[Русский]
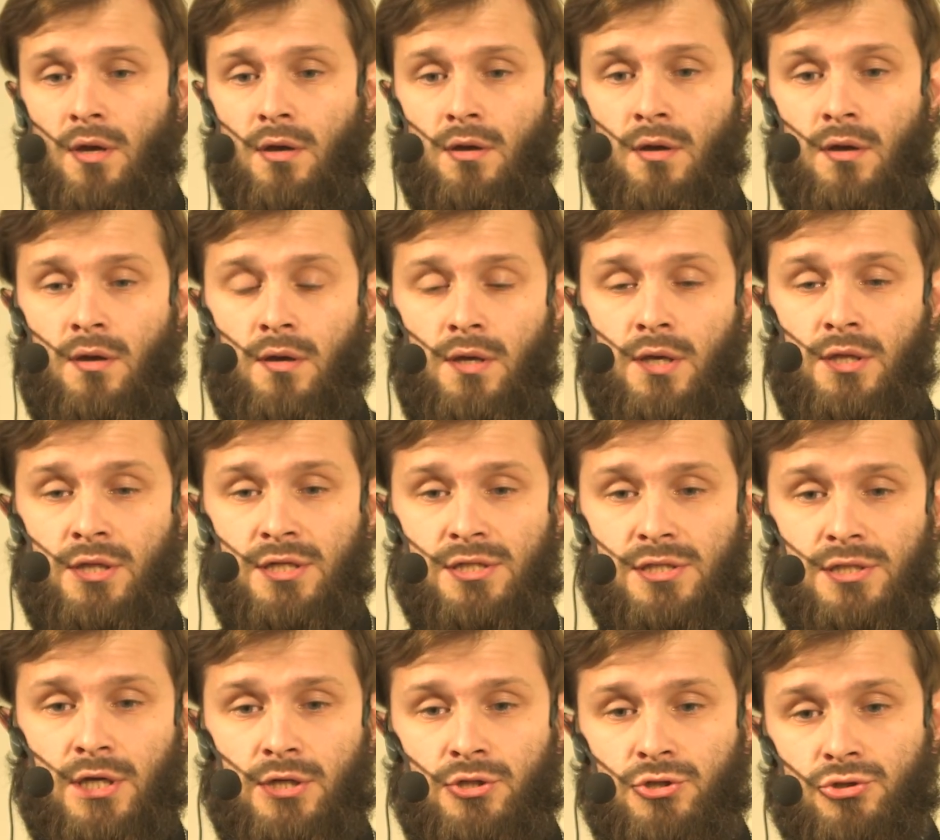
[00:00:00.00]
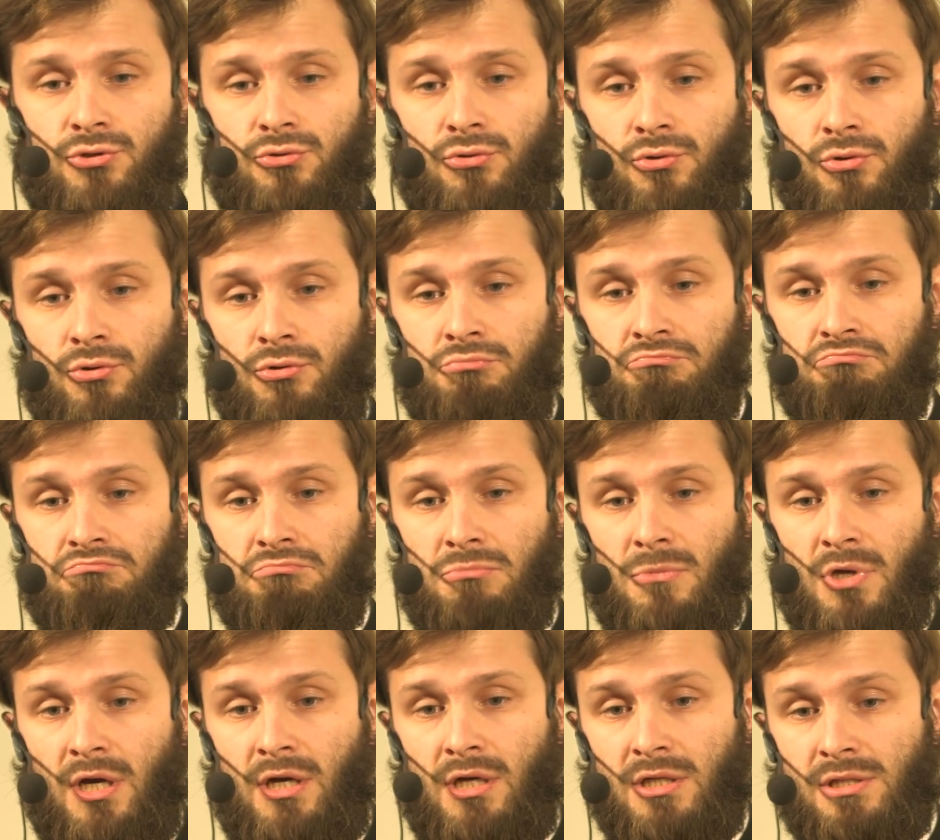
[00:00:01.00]
И надо сказать, что
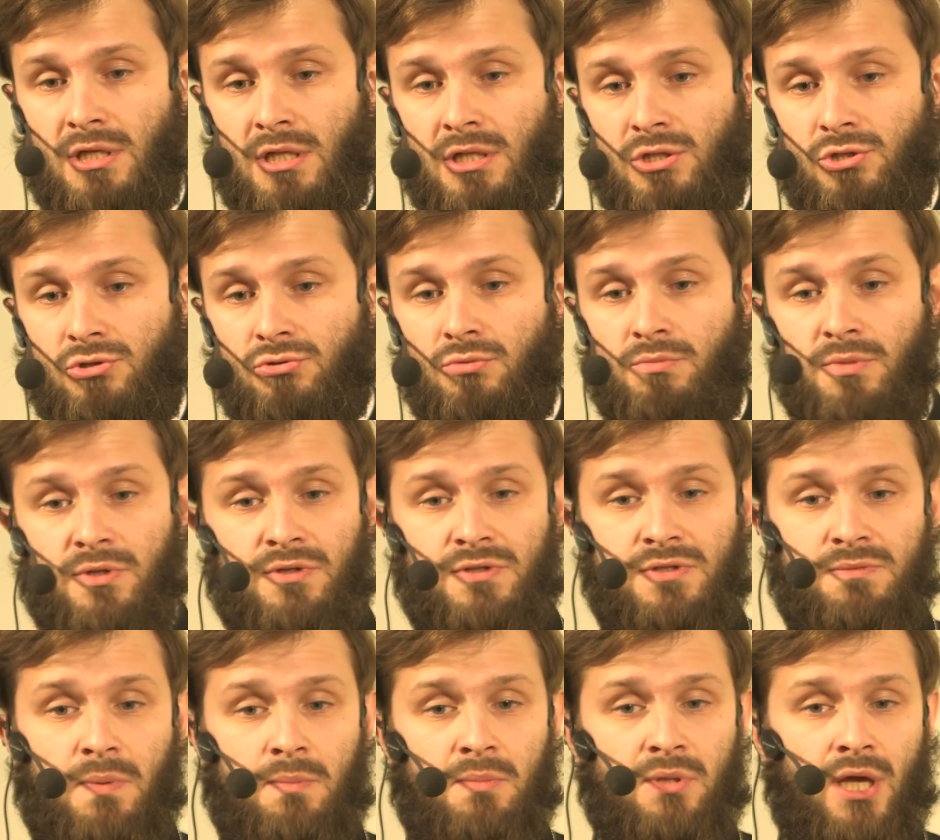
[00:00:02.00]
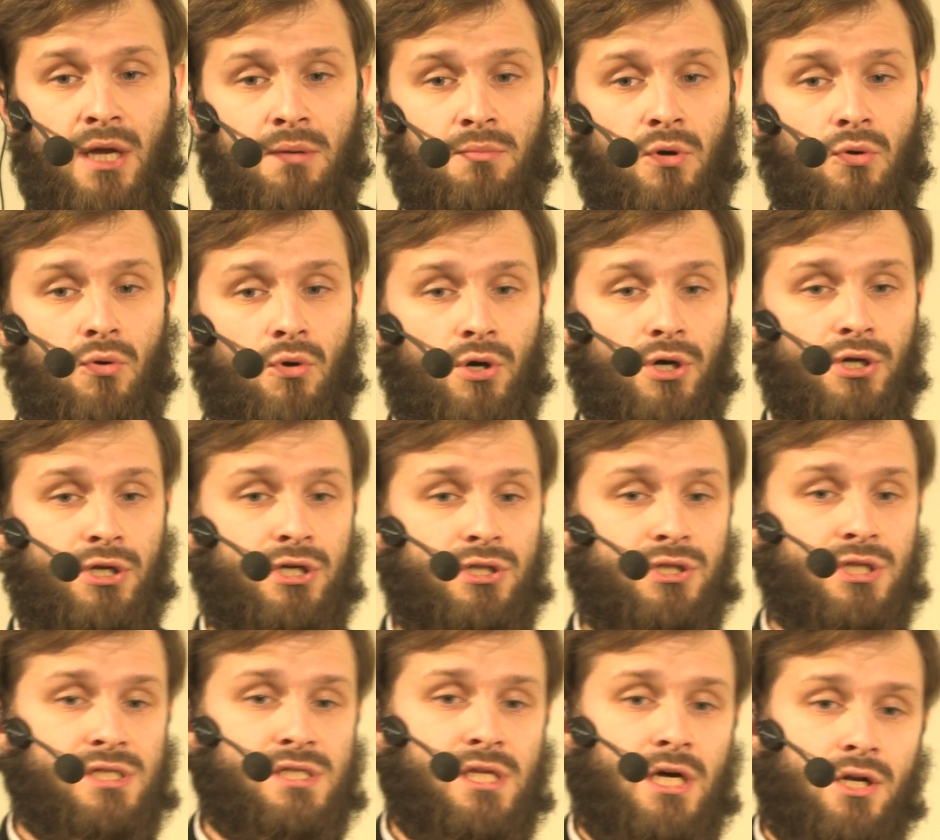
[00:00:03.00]
оказалось, что мы вспоминаем о
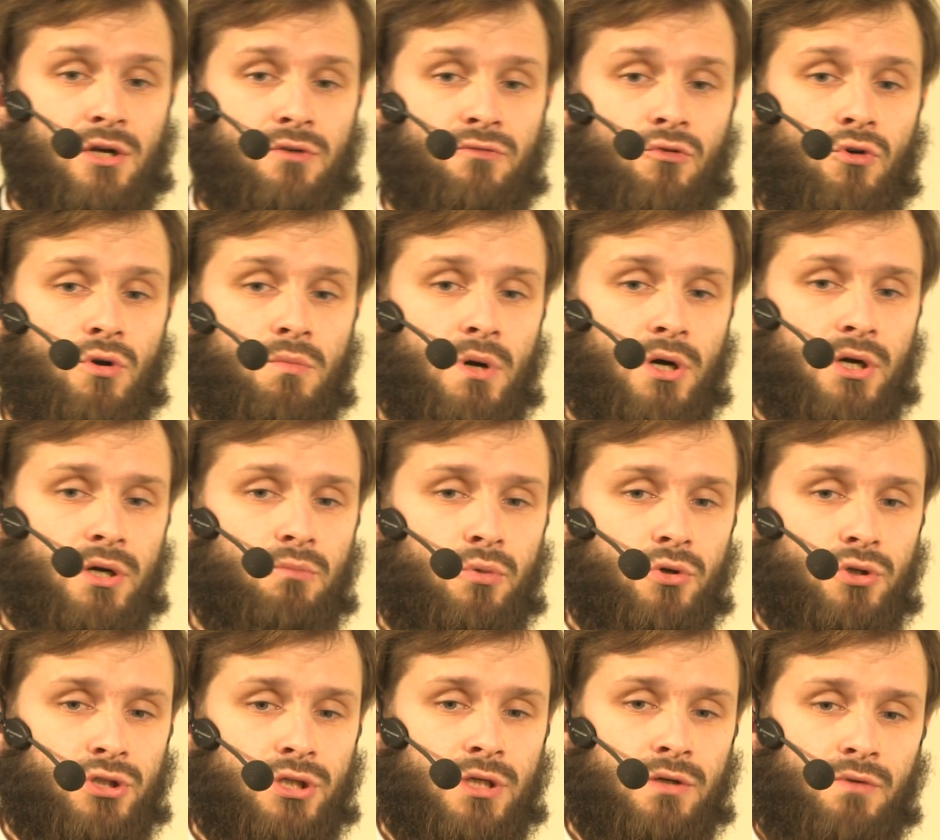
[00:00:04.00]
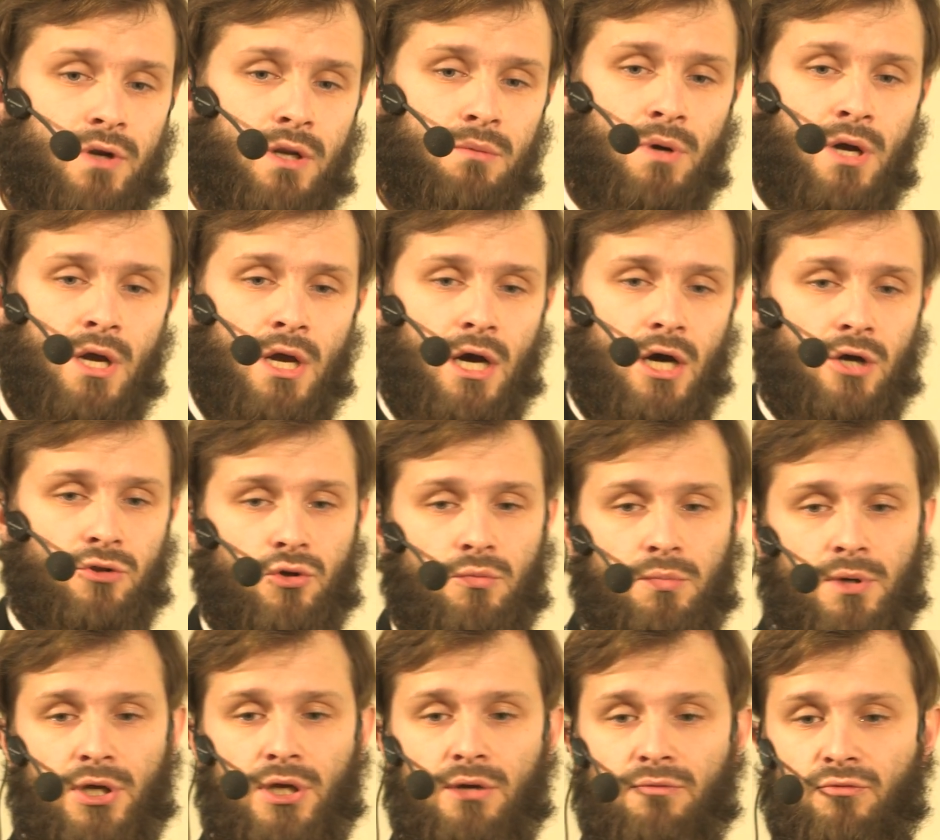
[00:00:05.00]
каких-то старых формах и больше говорим о
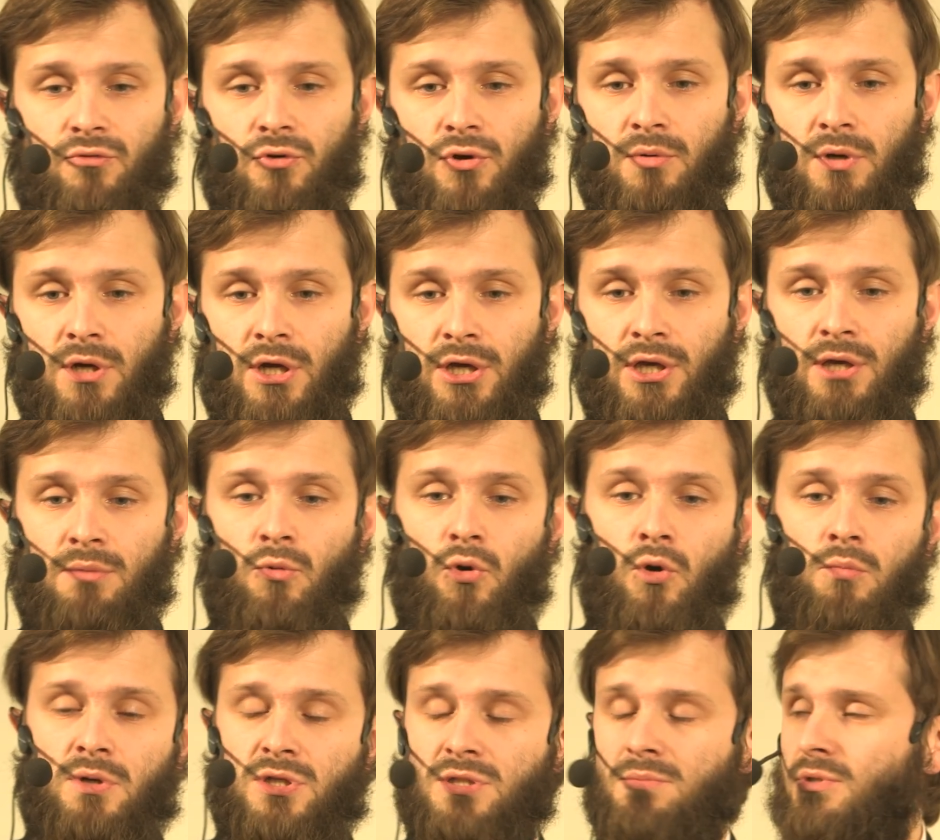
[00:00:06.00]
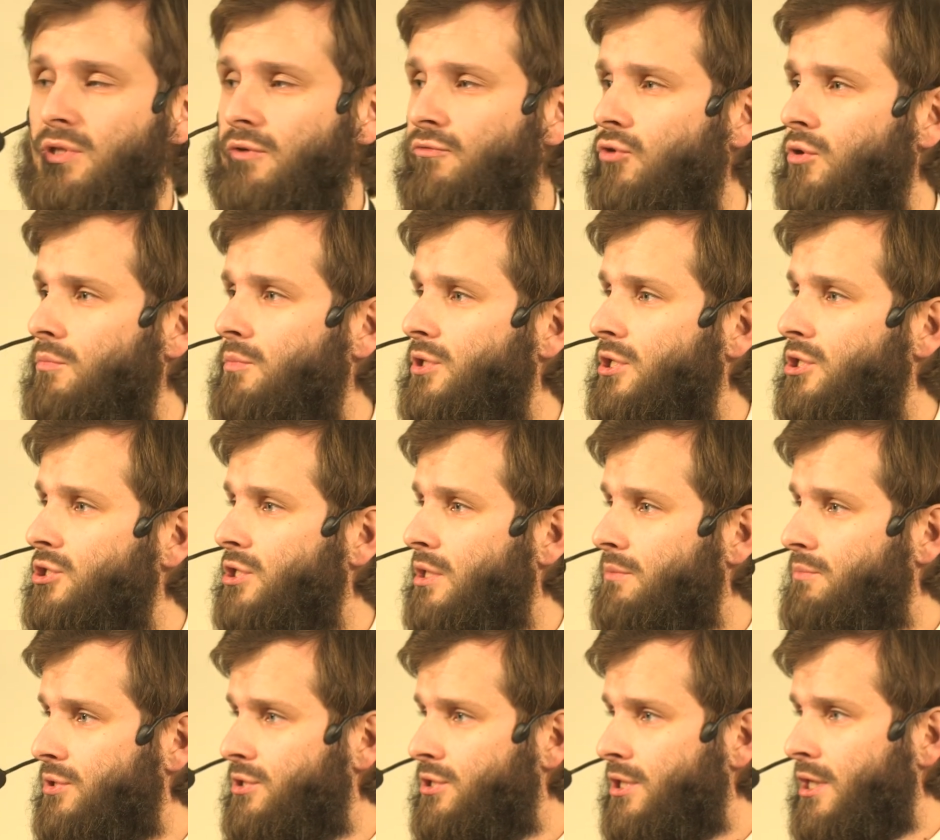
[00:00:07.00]
том, каким, форм, каким образом эта форма
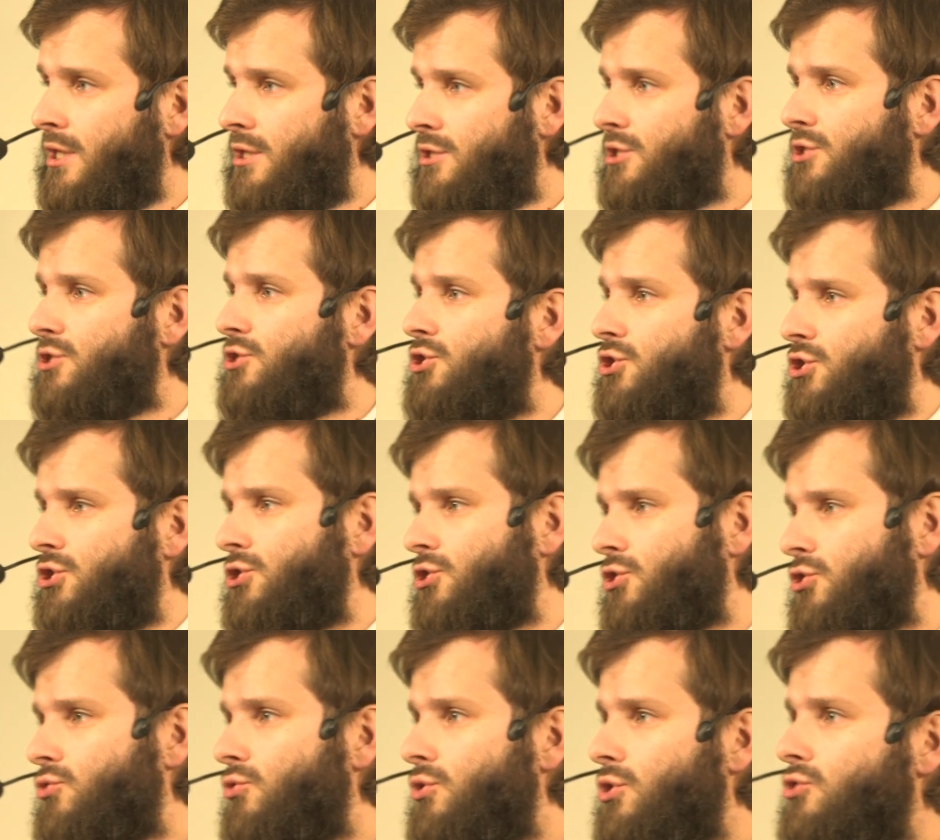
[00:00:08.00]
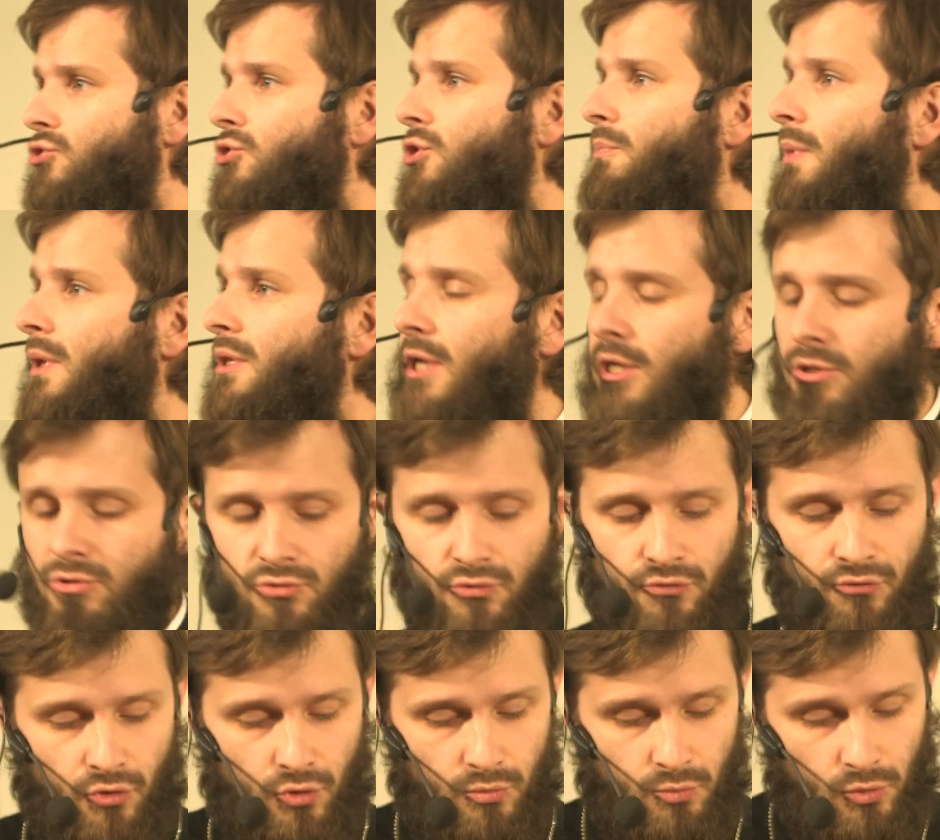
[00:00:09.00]
должна быть насыщена, что должно наполнять эту
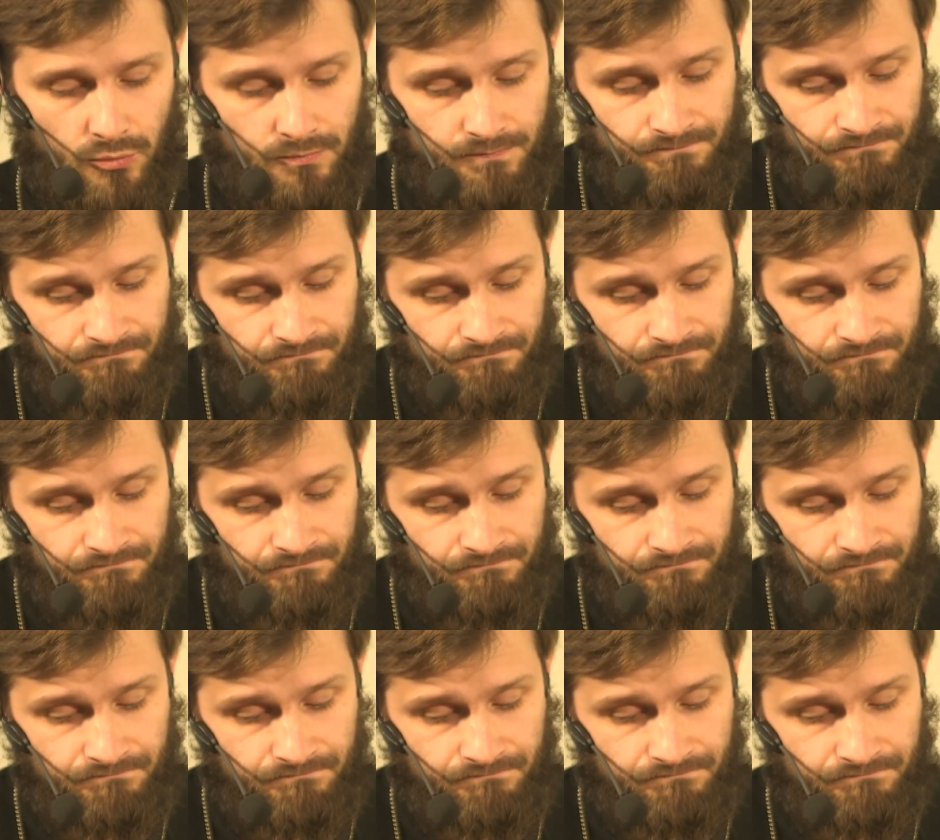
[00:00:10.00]
форму.